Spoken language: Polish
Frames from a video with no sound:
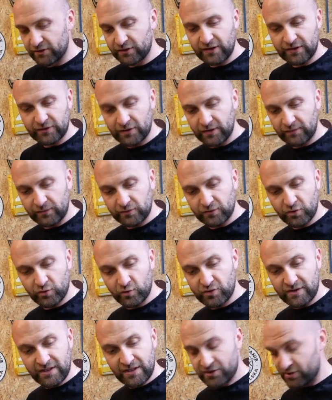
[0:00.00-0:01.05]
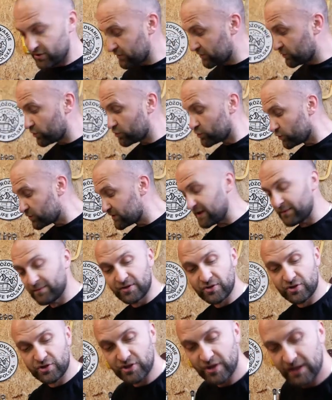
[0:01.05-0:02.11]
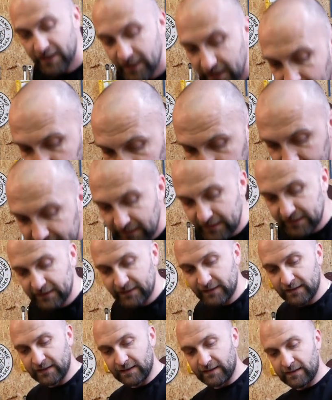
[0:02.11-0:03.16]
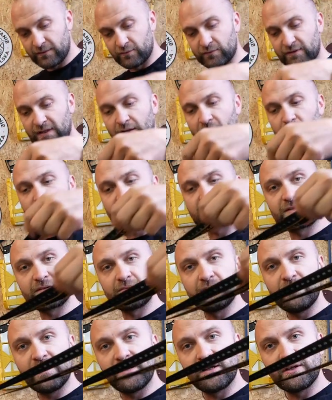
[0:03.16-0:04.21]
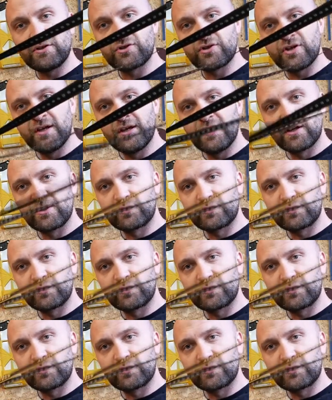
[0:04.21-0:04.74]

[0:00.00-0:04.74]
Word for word: Dodatkowo dorzucę, dorzucam jeszcze taki, e, taką smycz,